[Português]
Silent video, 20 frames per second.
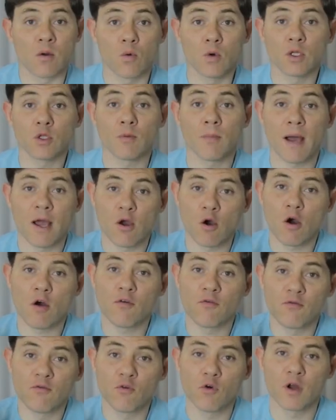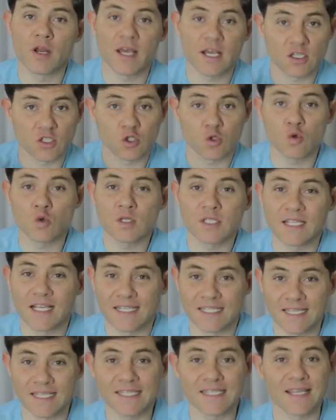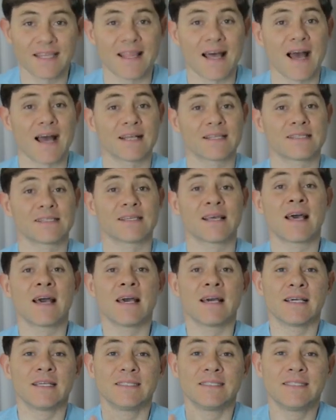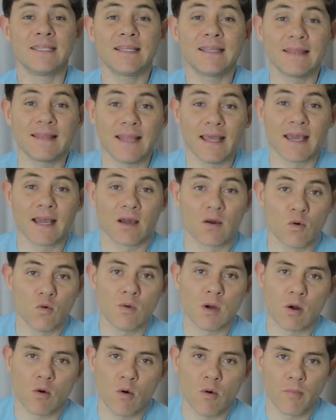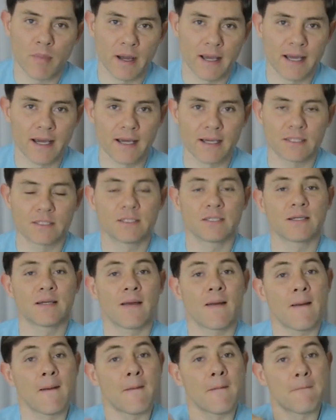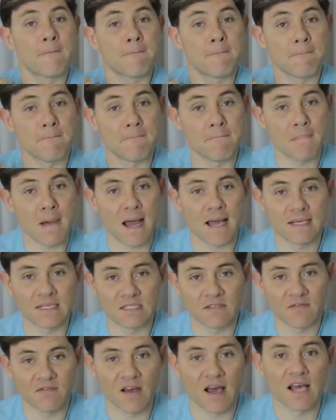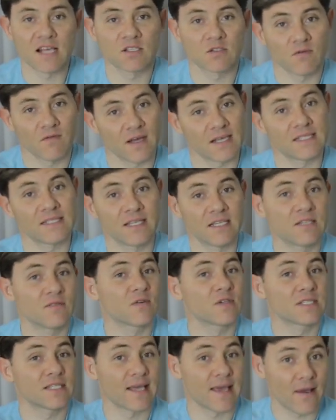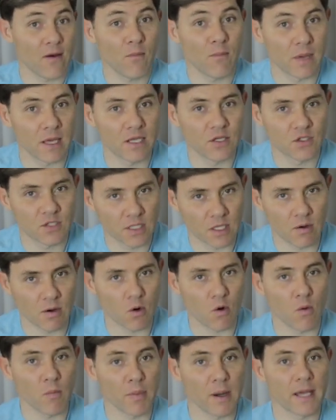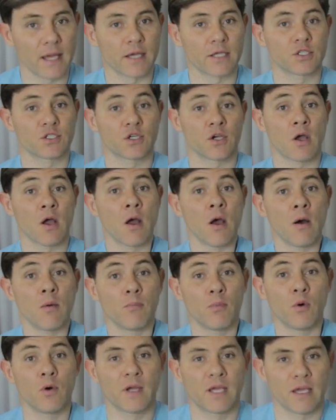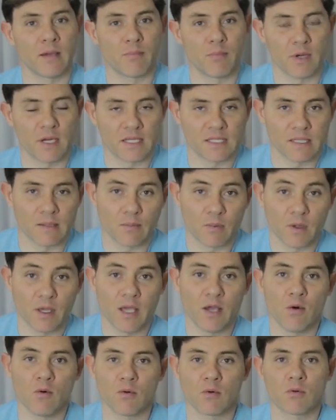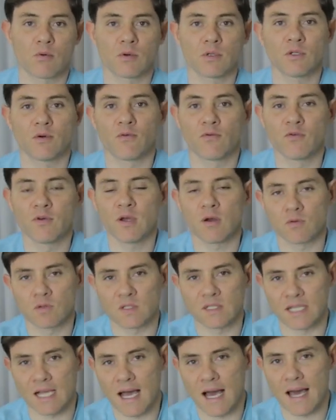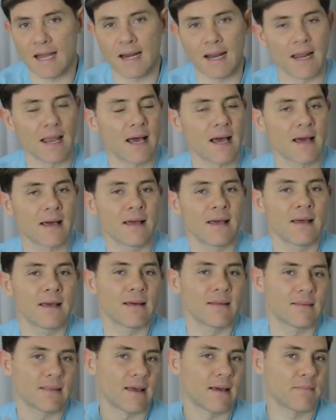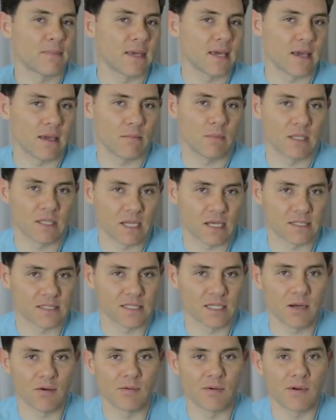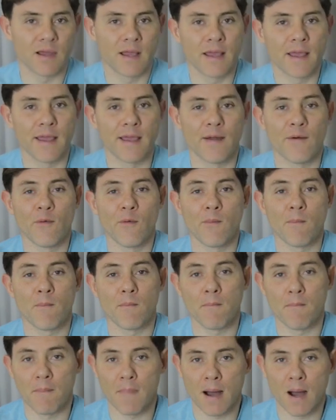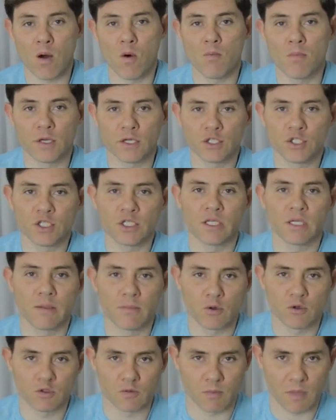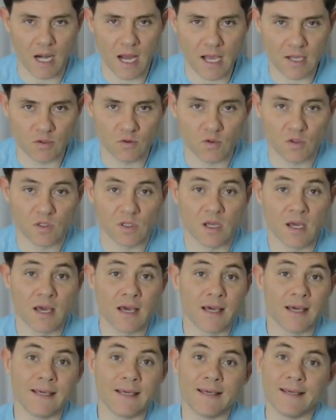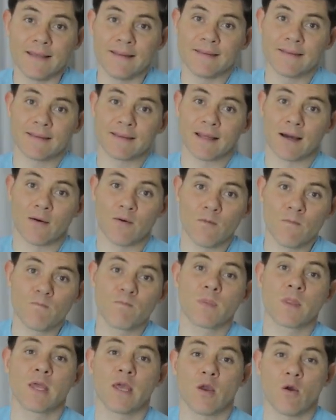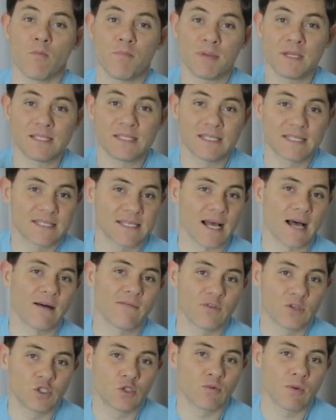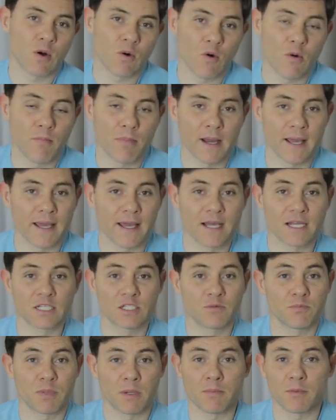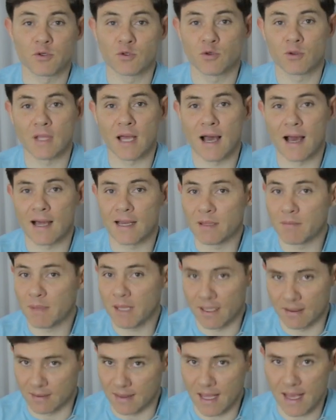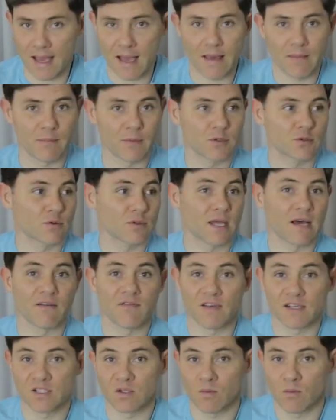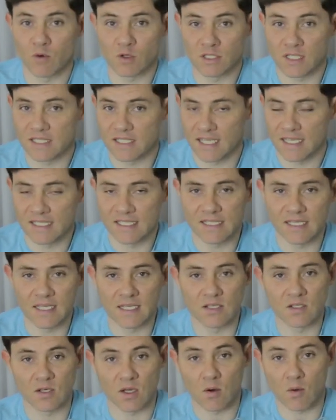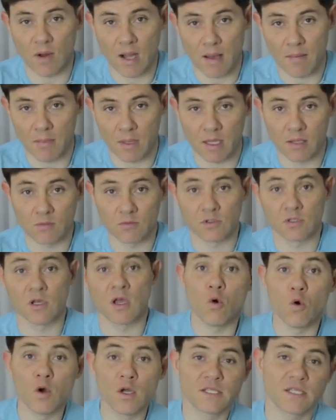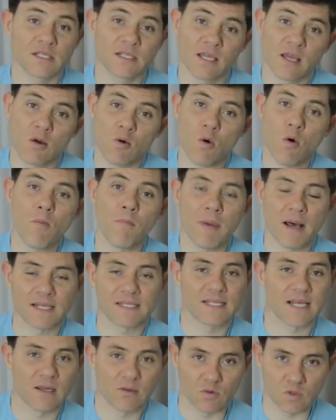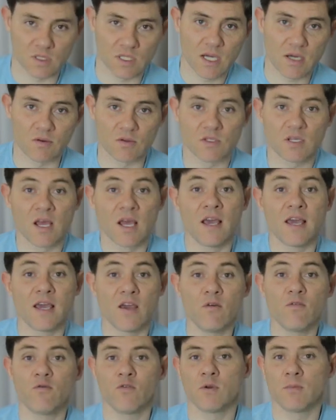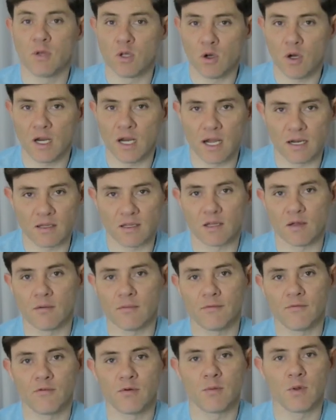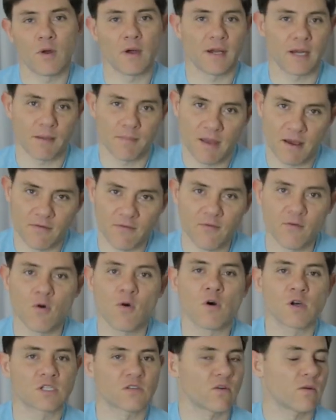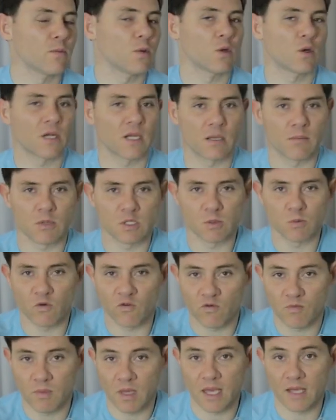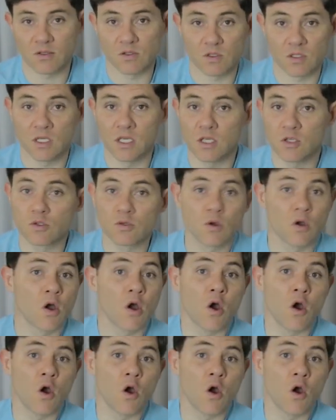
Quanto maior forem as suas necessidades de ter um acompanhante, mais fácil vai ser de você realmente ter um acompanhante. Porque, por exemplo, eu, quando eu fui ao Sara lá na minha reabilitação, eu mal mexia meus braços. Então, eu precisava de um acompanhante para me ajudar a alimentar, me ajudar a fazer um monte de exercício, alongamentos, coisas que com o passar dos anos eu fui melhorando. Então fui melhorando minha força, fui melhorando meus movimentos e isso